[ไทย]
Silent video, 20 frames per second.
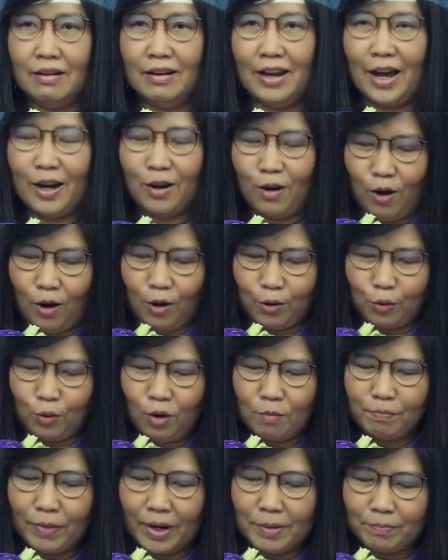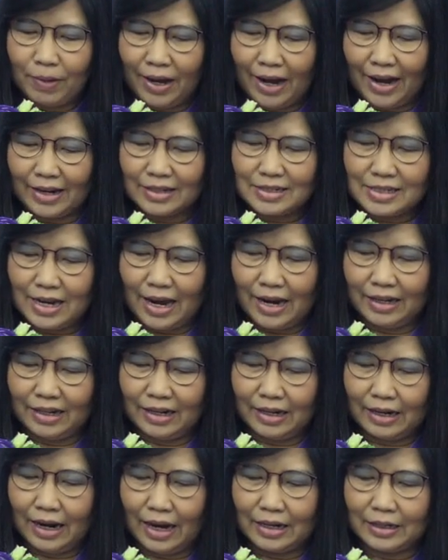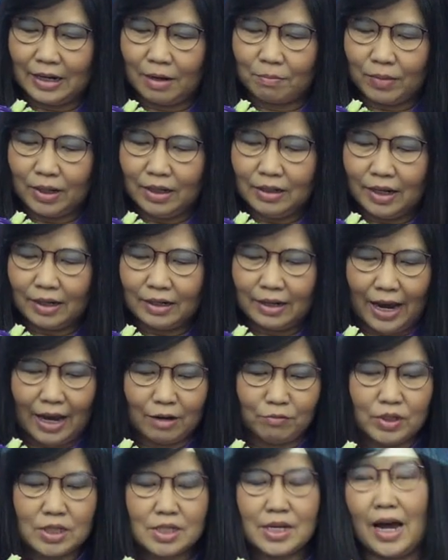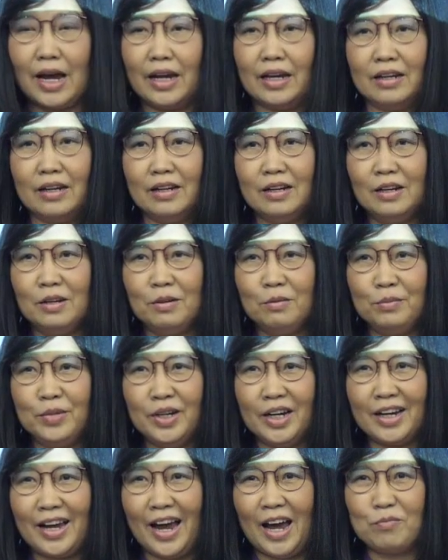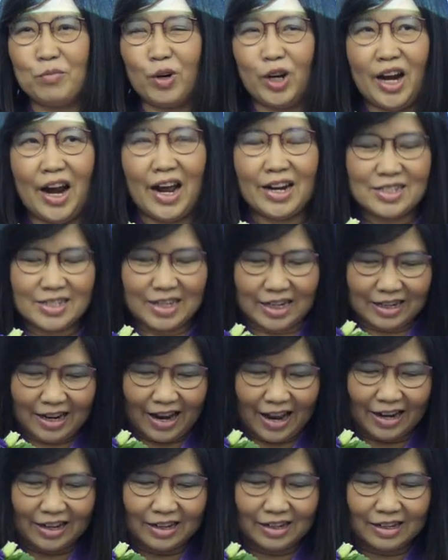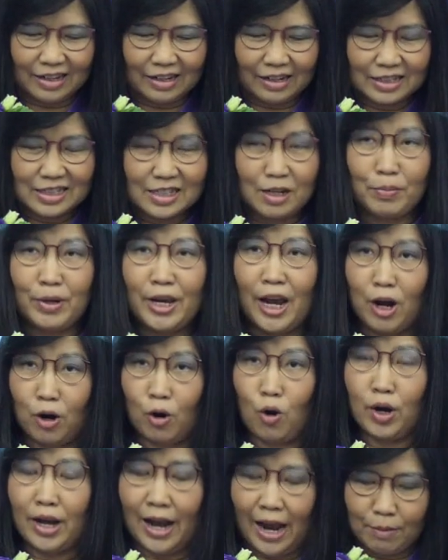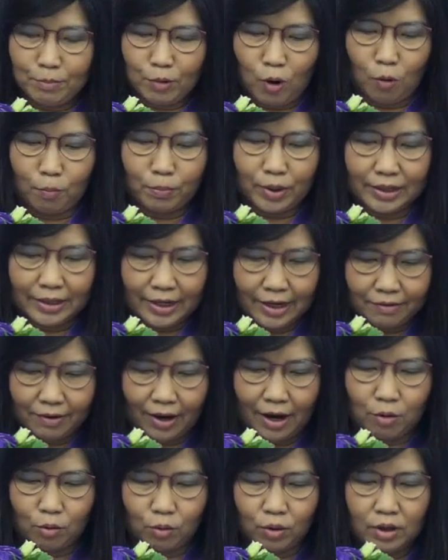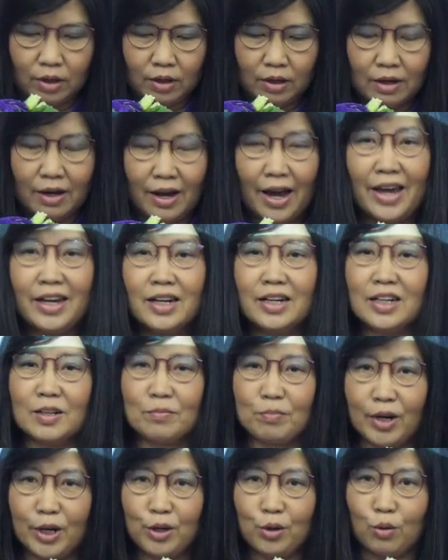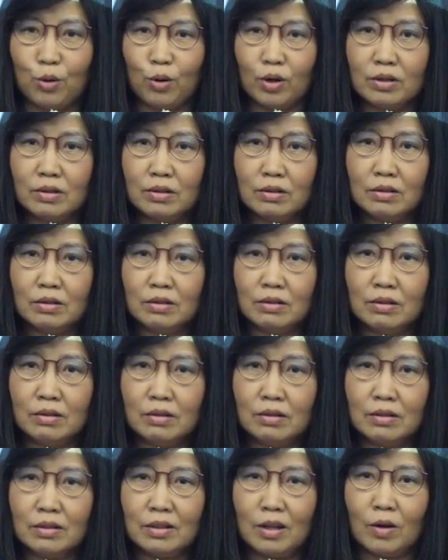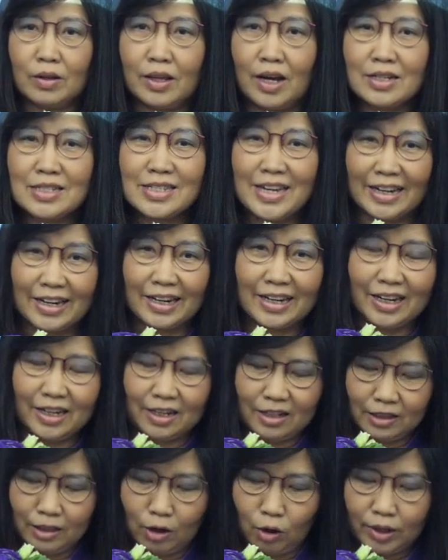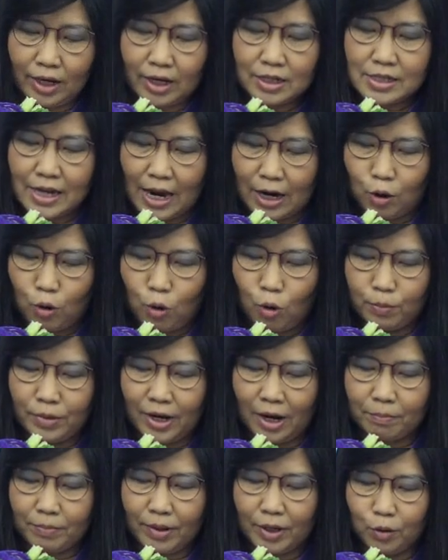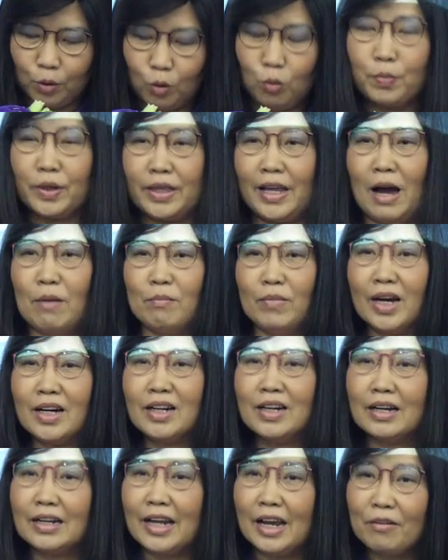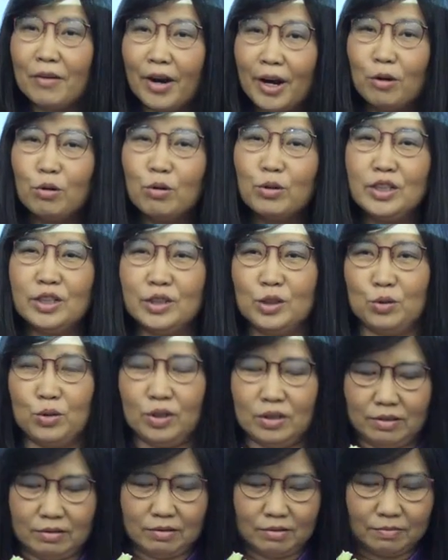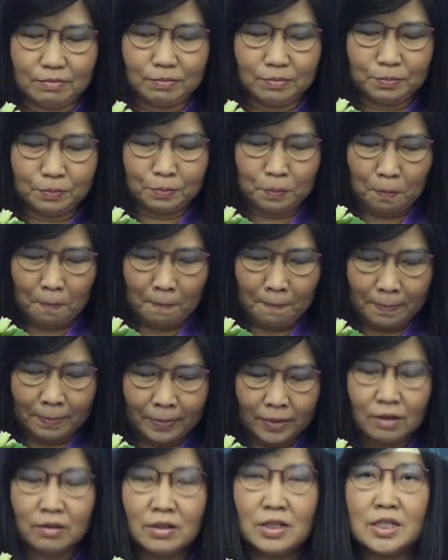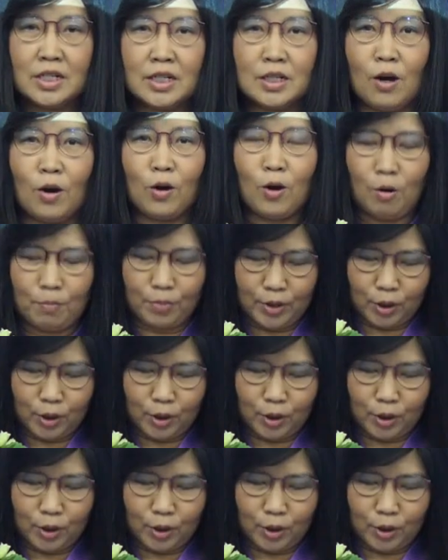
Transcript: และขอร่วมเป็นพลังใจในการขับเคลื่อนงานวิจัยเพื่อการบริหารจัดการทรัพยากรน้ำของประเทศเราให้เกิดประโยชน์ต่อทั้งเศรษฐกิจต่อทั้งสังคมอย่างเป็นรูปธรรมและเกิดได้เร็วที่สุดดิฉันขอบ